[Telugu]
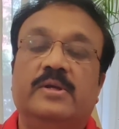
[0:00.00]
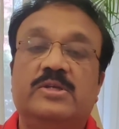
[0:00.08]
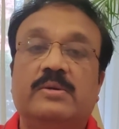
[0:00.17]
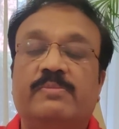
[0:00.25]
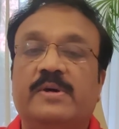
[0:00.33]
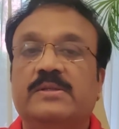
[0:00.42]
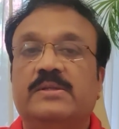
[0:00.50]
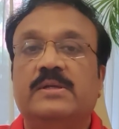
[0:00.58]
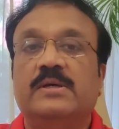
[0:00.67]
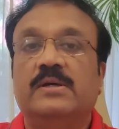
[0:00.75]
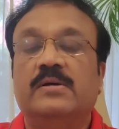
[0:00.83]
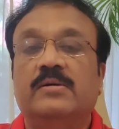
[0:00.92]
రిషబ్
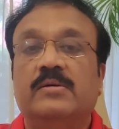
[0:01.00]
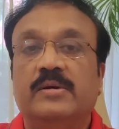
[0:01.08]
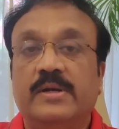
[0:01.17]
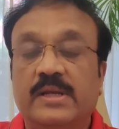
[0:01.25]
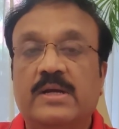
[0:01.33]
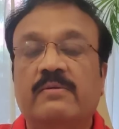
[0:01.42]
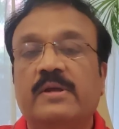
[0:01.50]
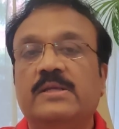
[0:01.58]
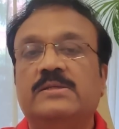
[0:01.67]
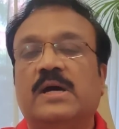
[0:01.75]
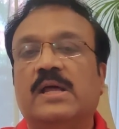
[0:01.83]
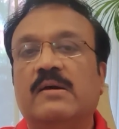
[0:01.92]
పంత్ రికవరీ
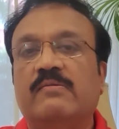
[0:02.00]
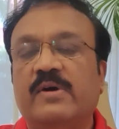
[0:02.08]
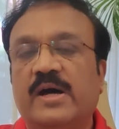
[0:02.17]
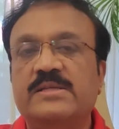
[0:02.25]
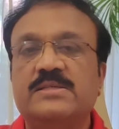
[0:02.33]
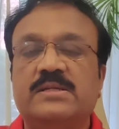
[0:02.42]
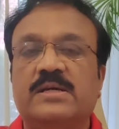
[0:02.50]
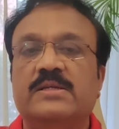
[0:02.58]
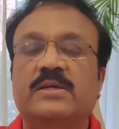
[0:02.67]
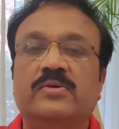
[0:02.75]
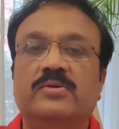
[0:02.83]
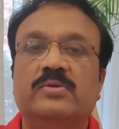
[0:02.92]
చాలా ఫాస్ట్గా
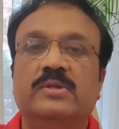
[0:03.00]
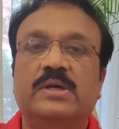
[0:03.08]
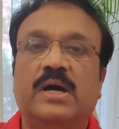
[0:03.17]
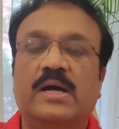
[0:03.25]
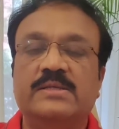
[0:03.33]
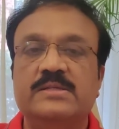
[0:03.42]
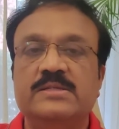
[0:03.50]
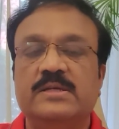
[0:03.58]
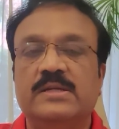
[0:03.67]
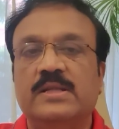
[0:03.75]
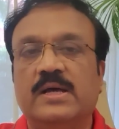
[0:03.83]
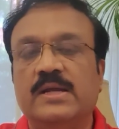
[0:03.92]
జరుగుతుంది
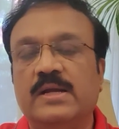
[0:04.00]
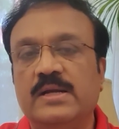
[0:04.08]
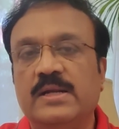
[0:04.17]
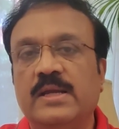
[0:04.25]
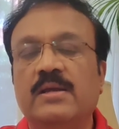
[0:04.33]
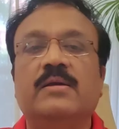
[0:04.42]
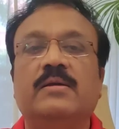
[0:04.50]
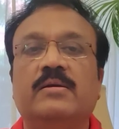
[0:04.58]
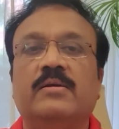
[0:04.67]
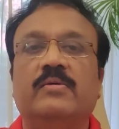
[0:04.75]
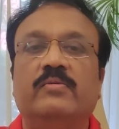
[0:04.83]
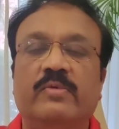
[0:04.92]
ఆశించిన దానికంటే
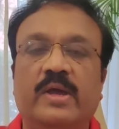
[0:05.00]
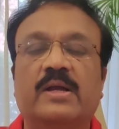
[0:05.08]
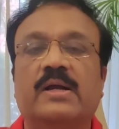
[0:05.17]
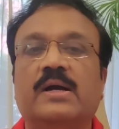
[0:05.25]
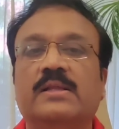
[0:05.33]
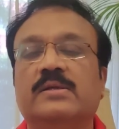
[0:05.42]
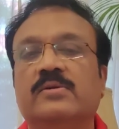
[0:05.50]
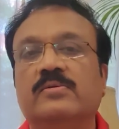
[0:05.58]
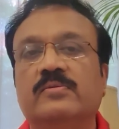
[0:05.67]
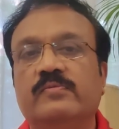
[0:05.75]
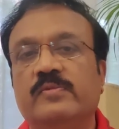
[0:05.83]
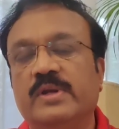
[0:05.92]
వేగంగా అతను
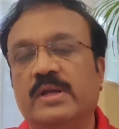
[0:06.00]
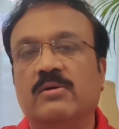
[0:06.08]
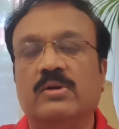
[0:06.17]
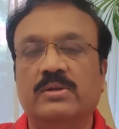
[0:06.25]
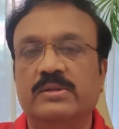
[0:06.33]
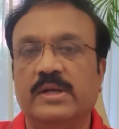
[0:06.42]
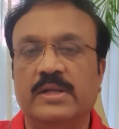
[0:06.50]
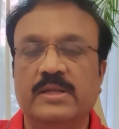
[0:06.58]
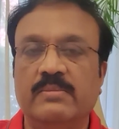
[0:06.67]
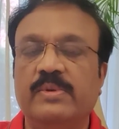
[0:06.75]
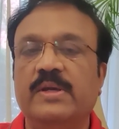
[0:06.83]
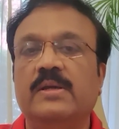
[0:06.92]
రికవర్
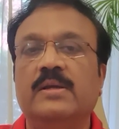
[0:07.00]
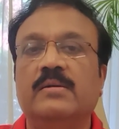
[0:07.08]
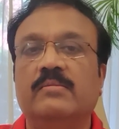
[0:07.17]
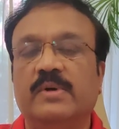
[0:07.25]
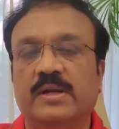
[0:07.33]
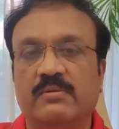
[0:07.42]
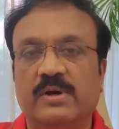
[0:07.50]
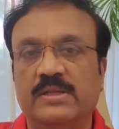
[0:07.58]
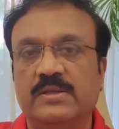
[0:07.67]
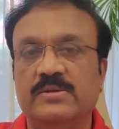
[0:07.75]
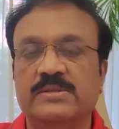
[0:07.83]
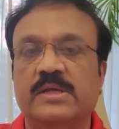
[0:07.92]
అవుతున్నాడని చెప్పి మనకు
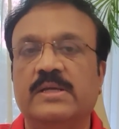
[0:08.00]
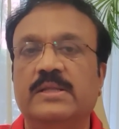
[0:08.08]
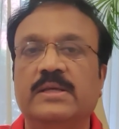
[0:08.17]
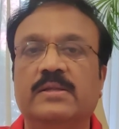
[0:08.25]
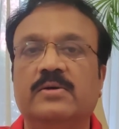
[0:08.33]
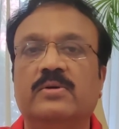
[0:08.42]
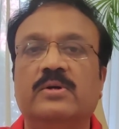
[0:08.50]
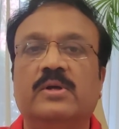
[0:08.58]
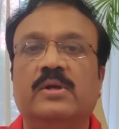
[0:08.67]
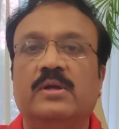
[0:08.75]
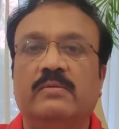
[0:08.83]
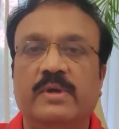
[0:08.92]
వార్తలు వస్తున్నాయి ఇది ఏదో
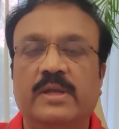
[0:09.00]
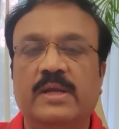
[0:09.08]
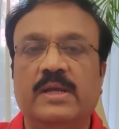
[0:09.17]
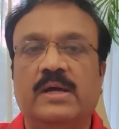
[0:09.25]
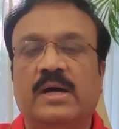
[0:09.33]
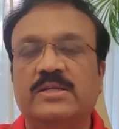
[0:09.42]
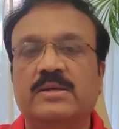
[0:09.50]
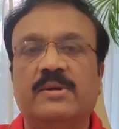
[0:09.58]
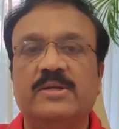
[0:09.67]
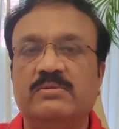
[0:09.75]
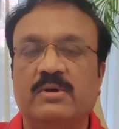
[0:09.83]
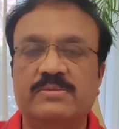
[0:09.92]
వేరే
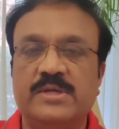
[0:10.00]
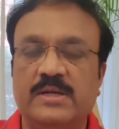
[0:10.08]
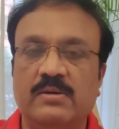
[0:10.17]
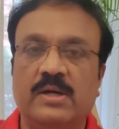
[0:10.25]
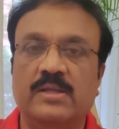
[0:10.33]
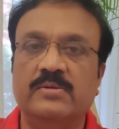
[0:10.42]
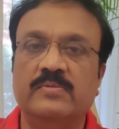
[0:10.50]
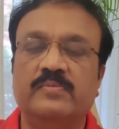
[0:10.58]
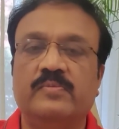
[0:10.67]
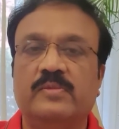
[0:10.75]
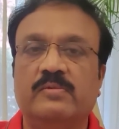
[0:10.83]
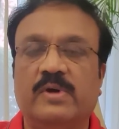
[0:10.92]
ఆషామాషి వెబ్సైట్లో కాదు
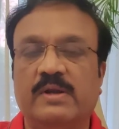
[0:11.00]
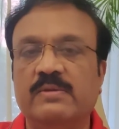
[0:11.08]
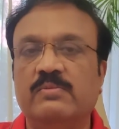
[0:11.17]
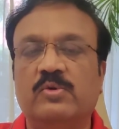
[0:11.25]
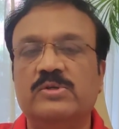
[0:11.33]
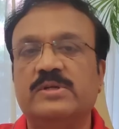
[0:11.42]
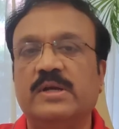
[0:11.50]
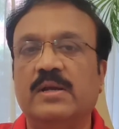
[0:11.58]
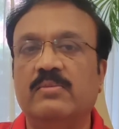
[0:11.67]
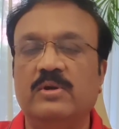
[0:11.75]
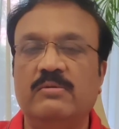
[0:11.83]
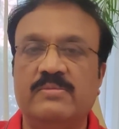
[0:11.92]
వన్ ఆఫ్ ది మోస్ట్
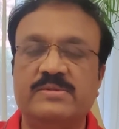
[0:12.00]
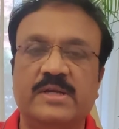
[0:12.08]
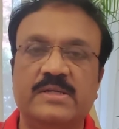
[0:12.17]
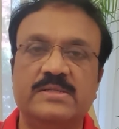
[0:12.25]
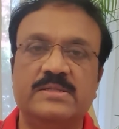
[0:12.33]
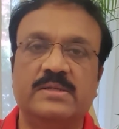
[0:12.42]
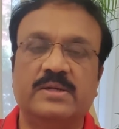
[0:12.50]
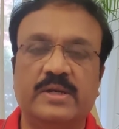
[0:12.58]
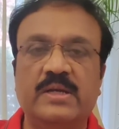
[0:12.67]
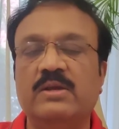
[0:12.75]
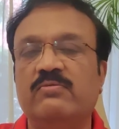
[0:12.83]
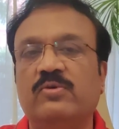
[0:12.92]
రిలయబుల్ వెబ్సైట్స్
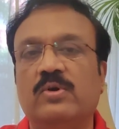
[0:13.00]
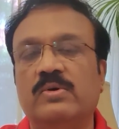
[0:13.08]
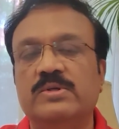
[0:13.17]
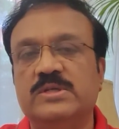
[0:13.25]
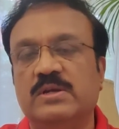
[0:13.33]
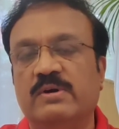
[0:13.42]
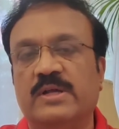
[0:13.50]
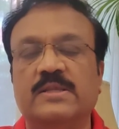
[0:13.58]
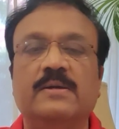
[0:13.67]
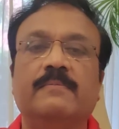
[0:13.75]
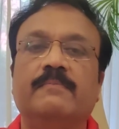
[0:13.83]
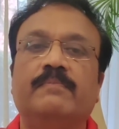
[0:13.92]
ఫోలో వచ్చిన వార్త